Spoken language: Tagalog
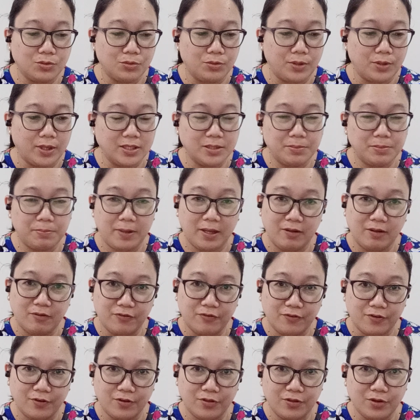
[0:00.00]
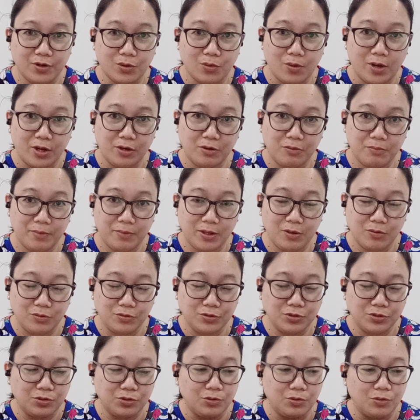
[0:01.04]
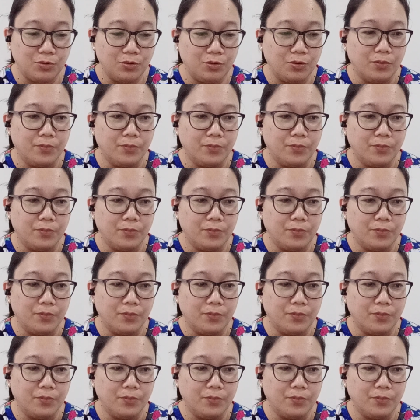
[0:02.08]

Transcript: to explain further kung ano ba yung gusto ko.